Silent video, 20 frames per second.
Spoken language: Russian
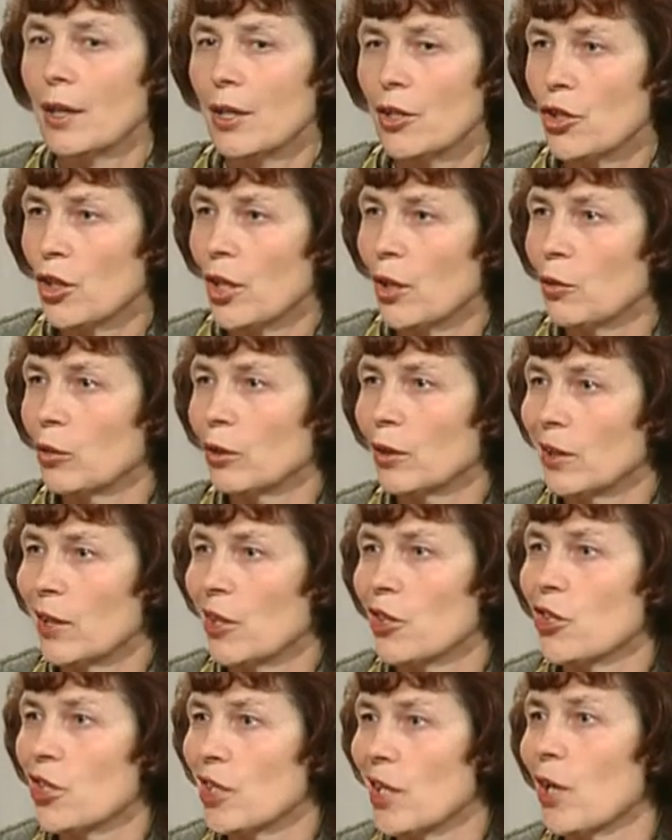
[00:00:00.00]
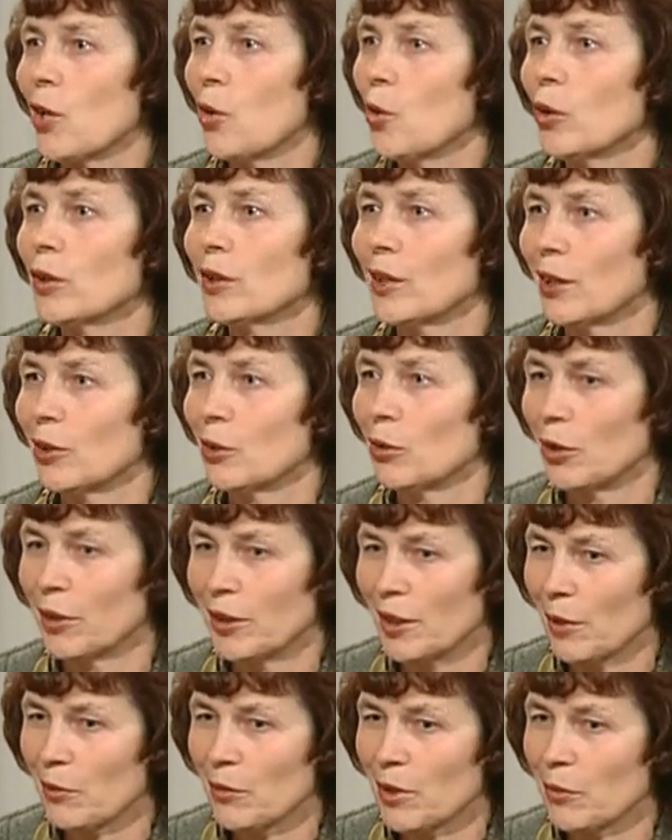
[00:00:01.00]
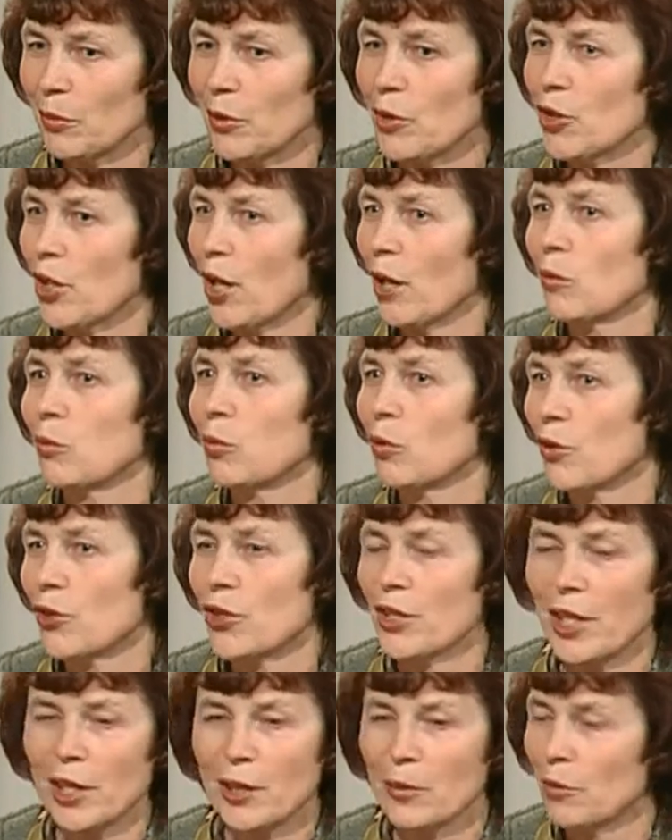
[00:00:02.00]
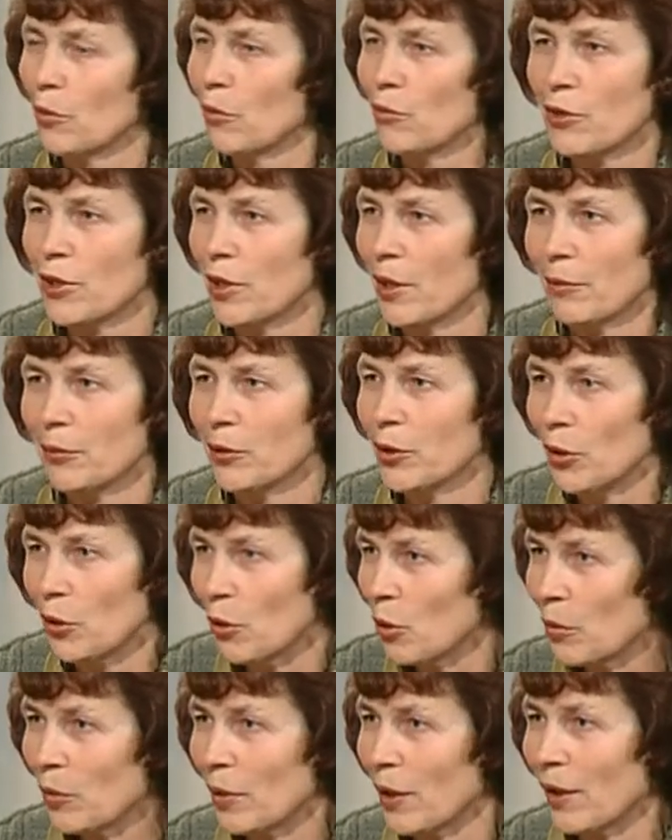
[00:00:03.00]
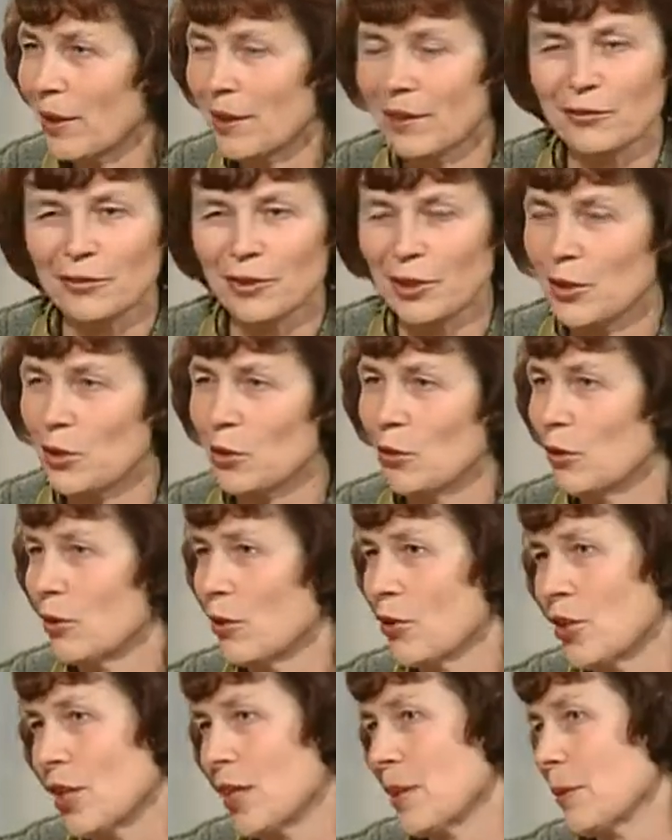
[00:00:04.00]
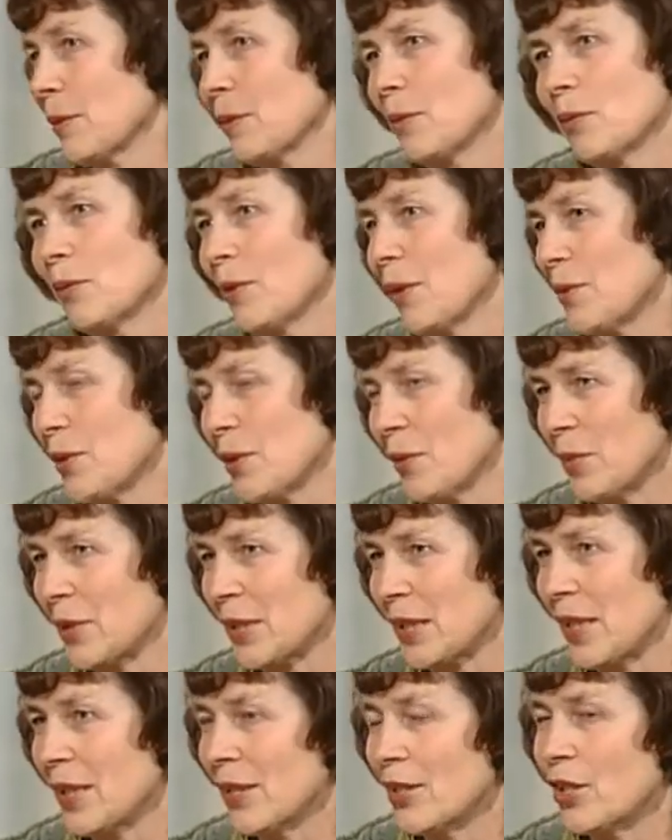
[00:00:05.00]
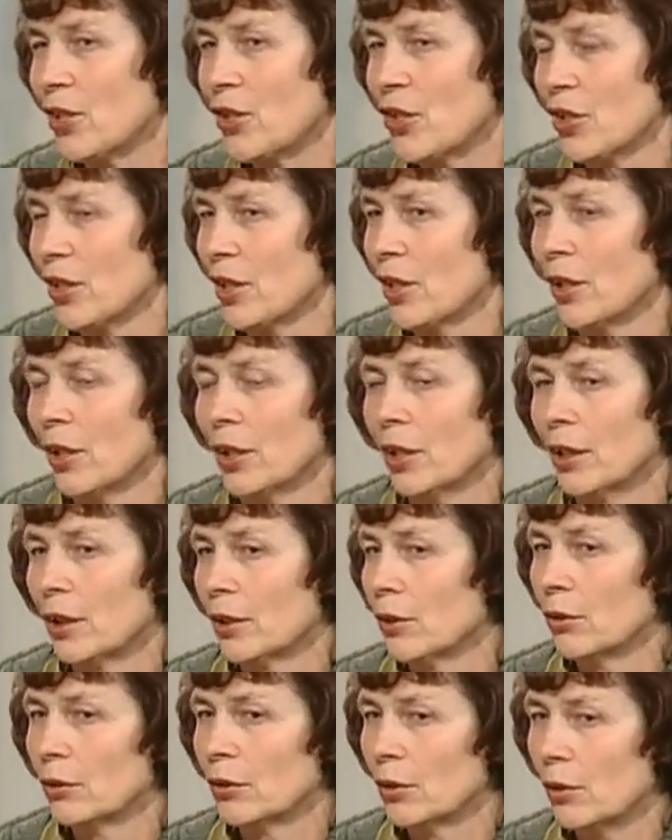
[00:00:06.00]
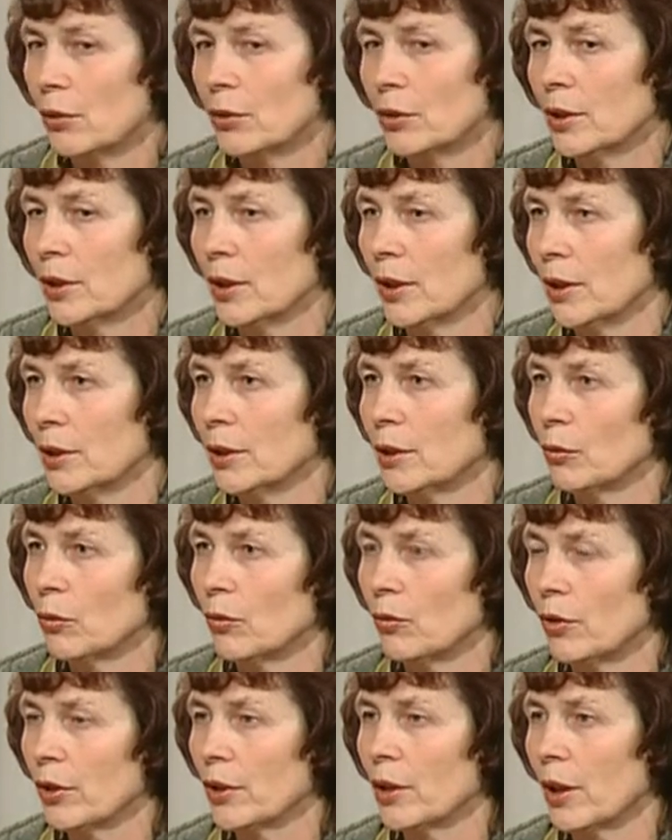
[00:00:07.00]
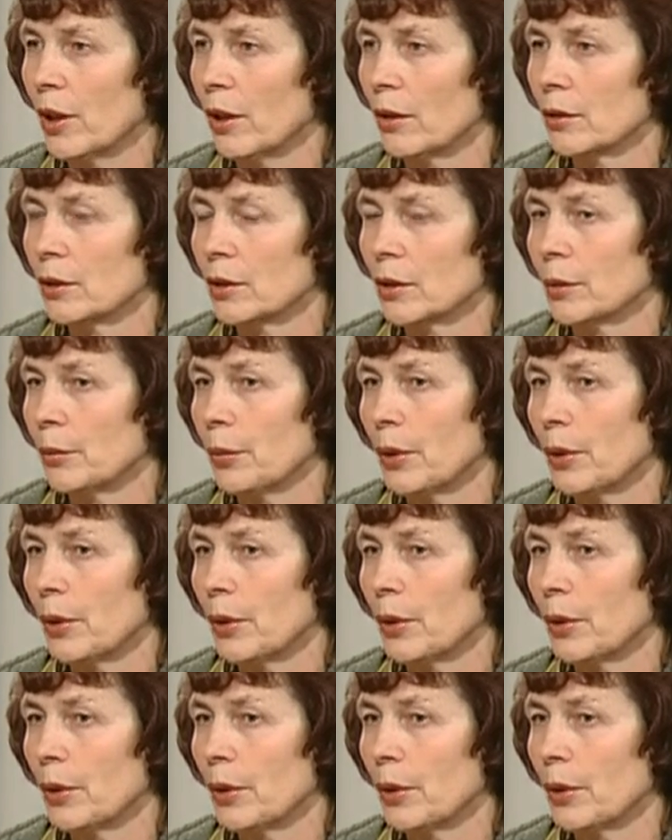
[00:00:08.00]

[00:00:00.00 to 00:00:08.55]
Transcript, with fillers: Раньше какой-то даже закон, который там запрещал больше, я не помню, что там трех браков или сколько, сейчас, по-моему, вообще бесконечно. То есть люди этим увлекаются.